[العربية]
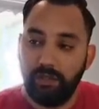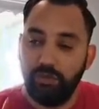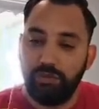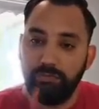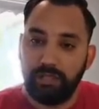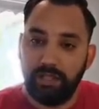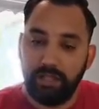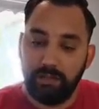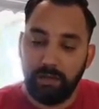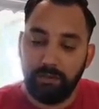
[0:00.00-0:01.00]
هذوك
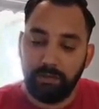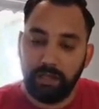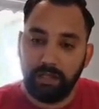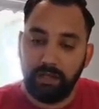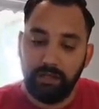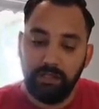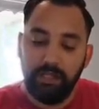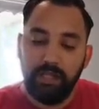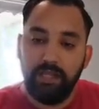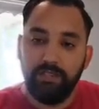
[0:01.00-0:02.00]
هذيك المره مطلقه
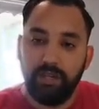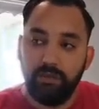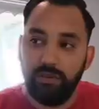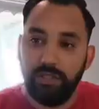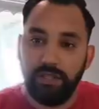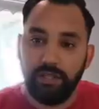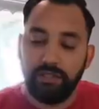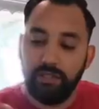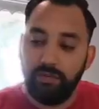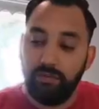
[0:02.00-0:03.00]
عندها
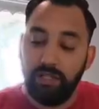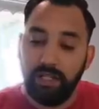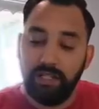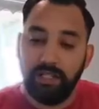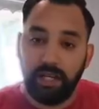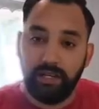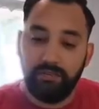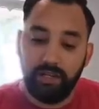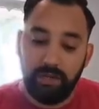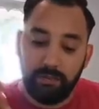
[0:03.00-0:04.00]
وليدات ولكن
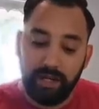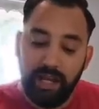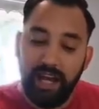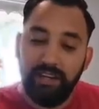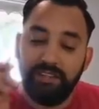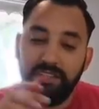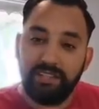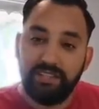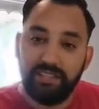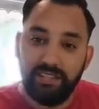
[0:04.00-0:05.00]
الغريب في الامر ان
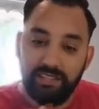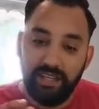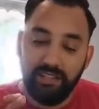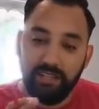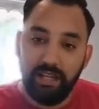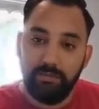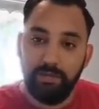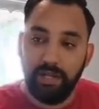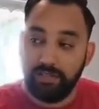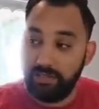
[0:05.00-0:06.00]
ديك السيده عندها
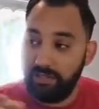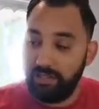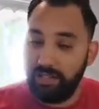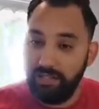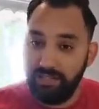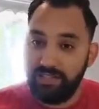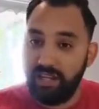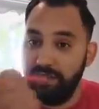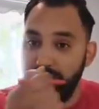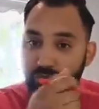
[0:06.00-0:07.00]
البنات
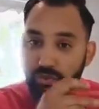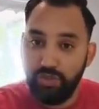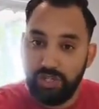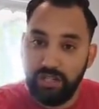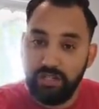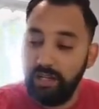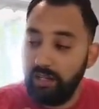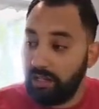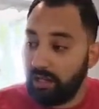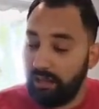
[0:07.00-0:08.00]
النساء اللي مزوجين
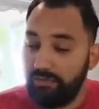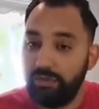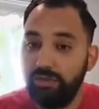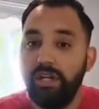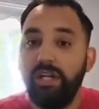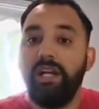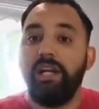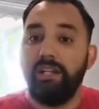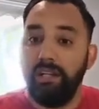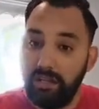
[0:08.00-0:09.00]
يخافوا
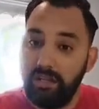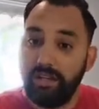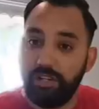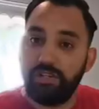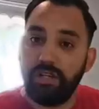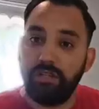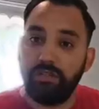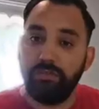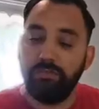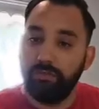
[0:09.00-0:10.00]
على
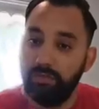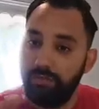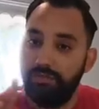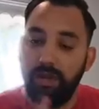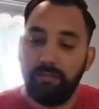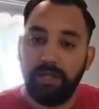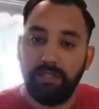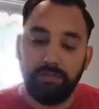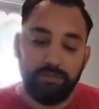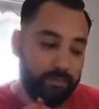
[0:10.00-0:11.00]
رجالتهم الفاهم
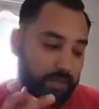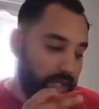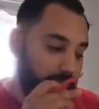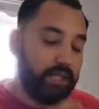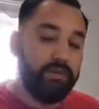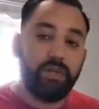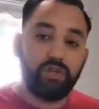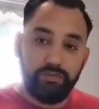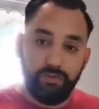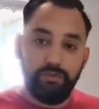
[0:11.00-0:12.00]
غادي يفهم خليونا
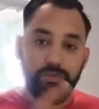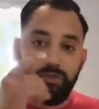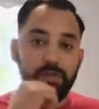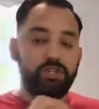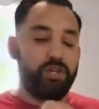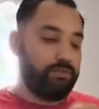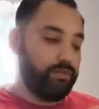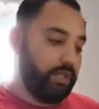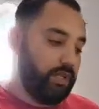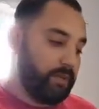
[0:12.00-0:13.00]
نشوفوا الفيديو باش
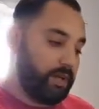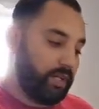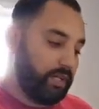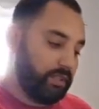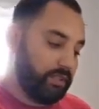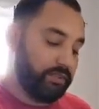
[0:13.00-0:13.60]
تعرفوني على مراني غادي